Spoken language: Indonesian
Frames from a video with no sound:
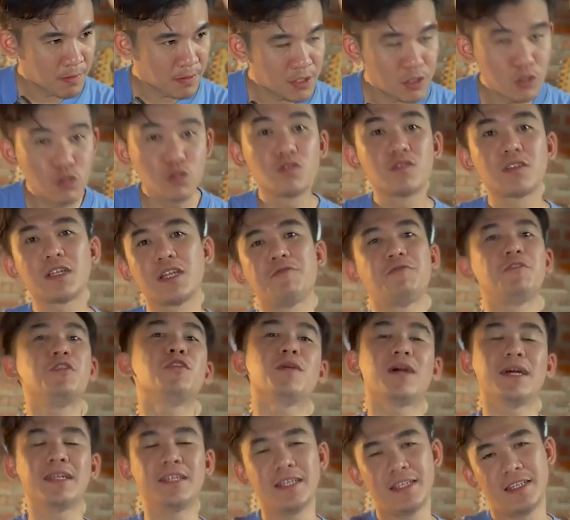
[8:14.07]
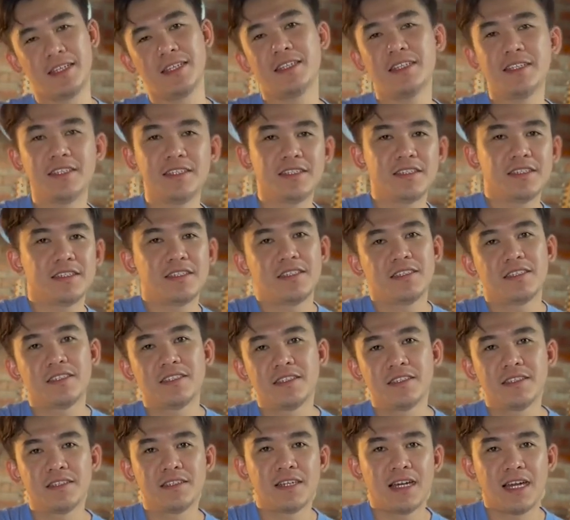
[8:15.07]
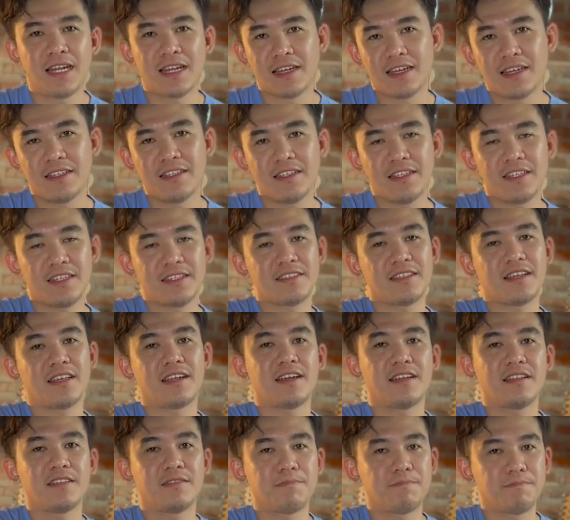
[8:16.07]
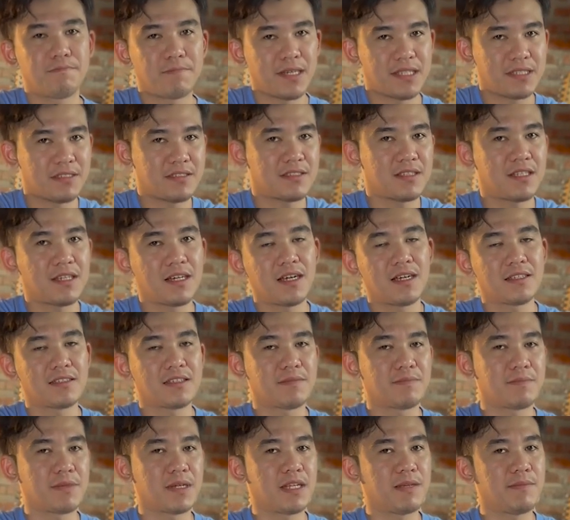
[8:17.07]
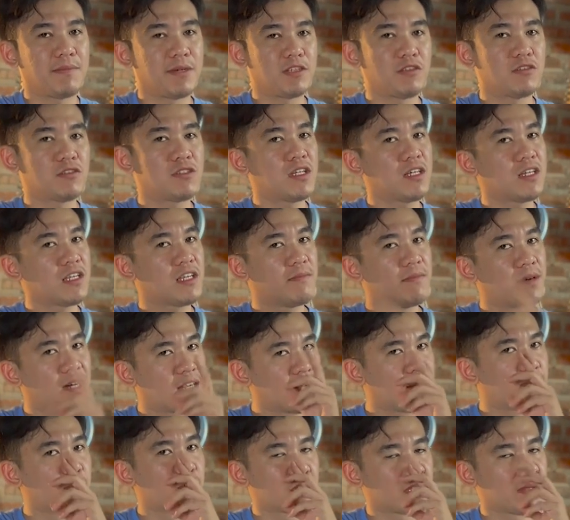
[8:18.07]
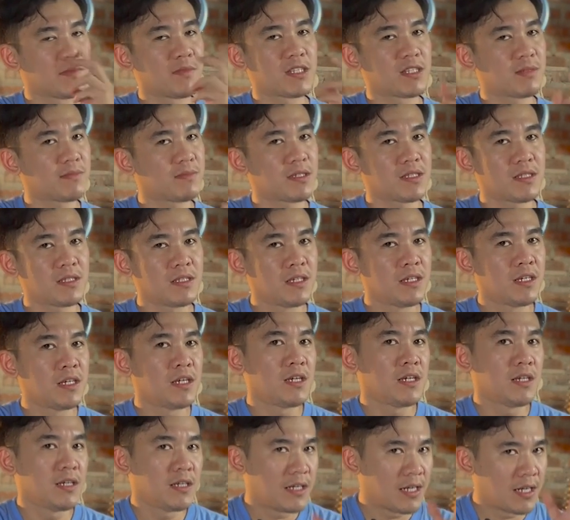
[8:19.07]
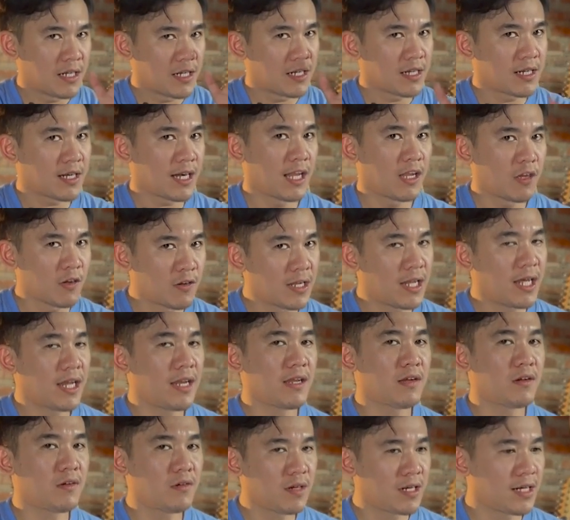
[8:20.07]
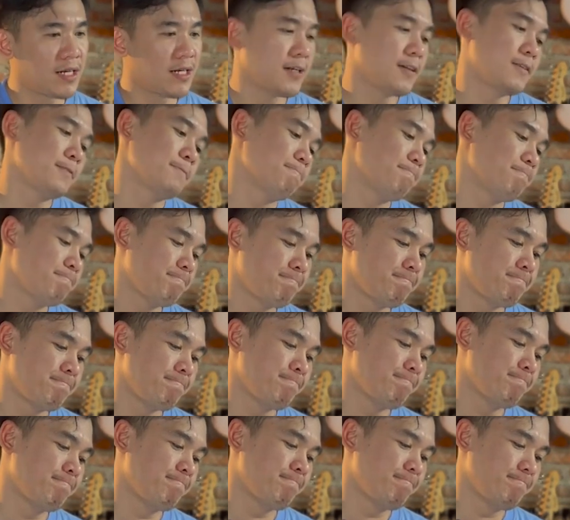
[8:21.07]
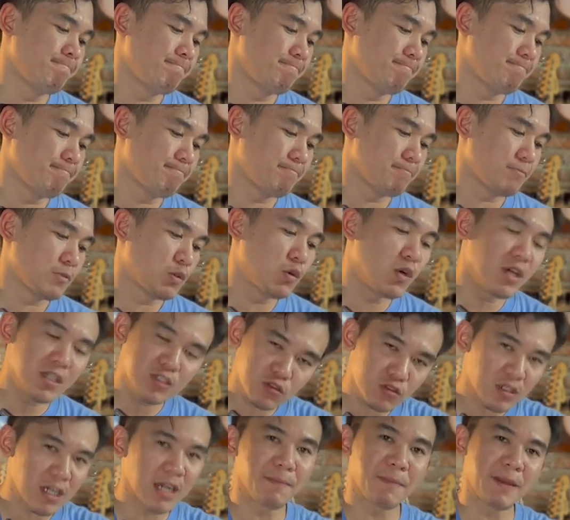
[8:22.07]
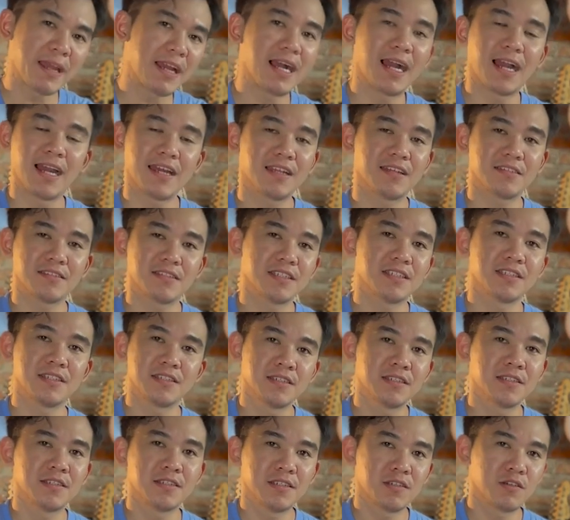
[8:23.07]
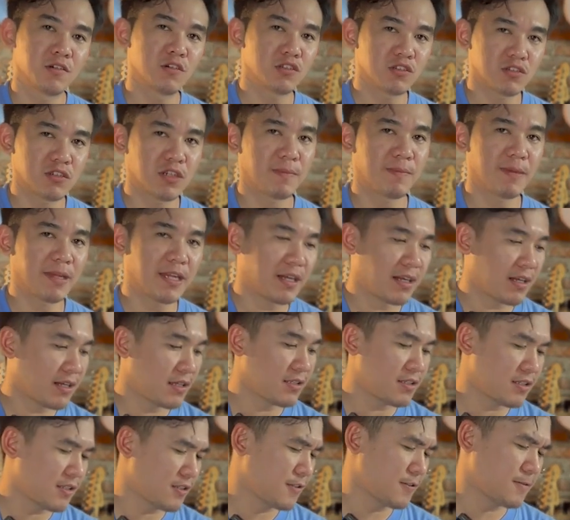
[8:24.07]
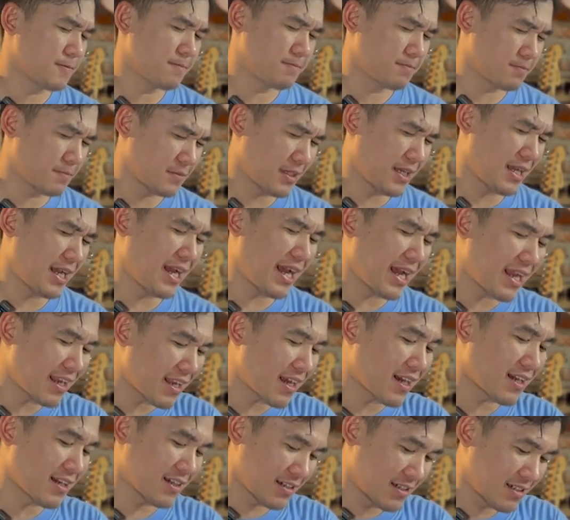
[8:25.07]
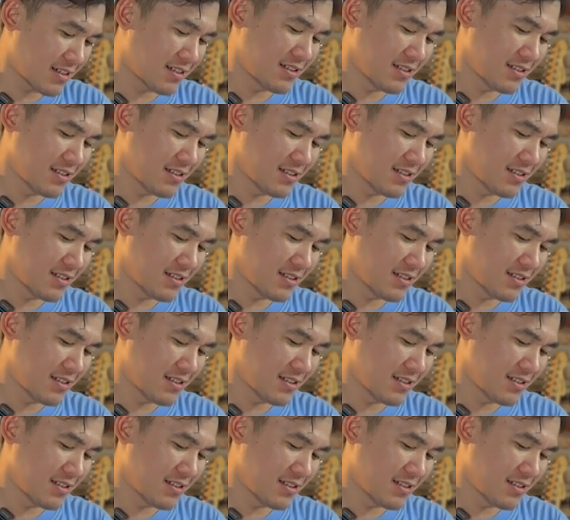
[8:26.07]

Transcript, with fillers: disuruh review aja jadi di sini harganya kisaran empat setengah sampai 5 juta gimana menurut teman-teman uh, kalau dari gue hmm, gue suka pegangannya sih gue suka pegangannya enak